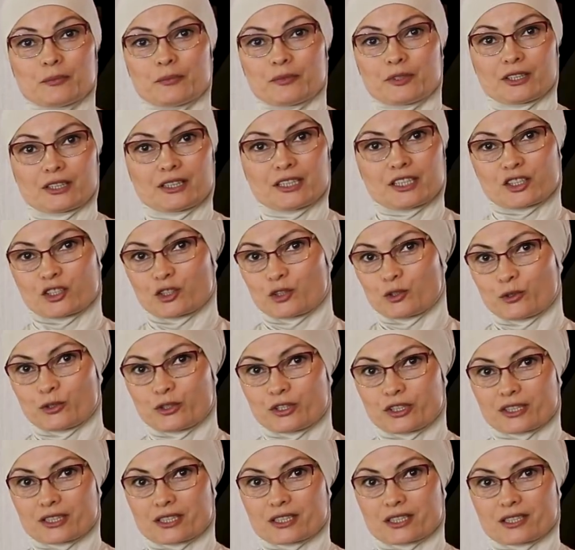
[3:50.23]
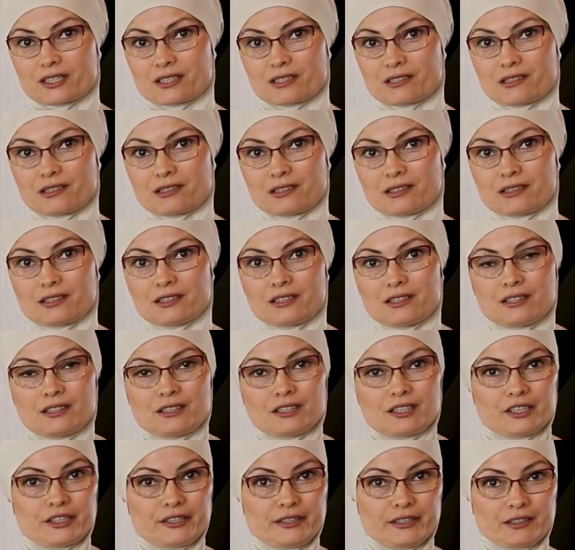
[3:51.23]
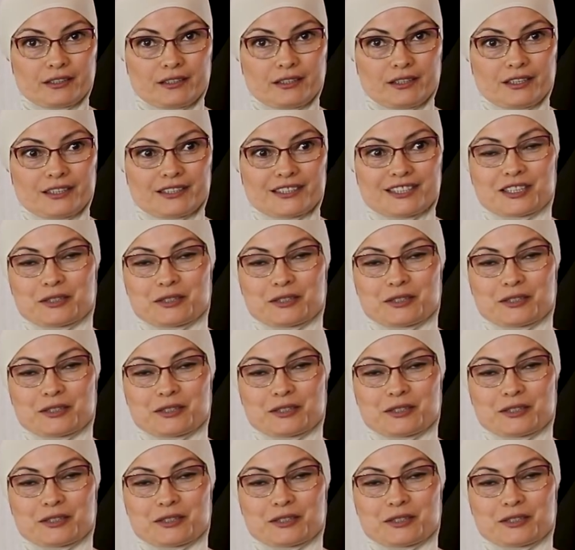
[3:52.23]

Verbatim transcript: Мне даже дочка сказала, Аникай,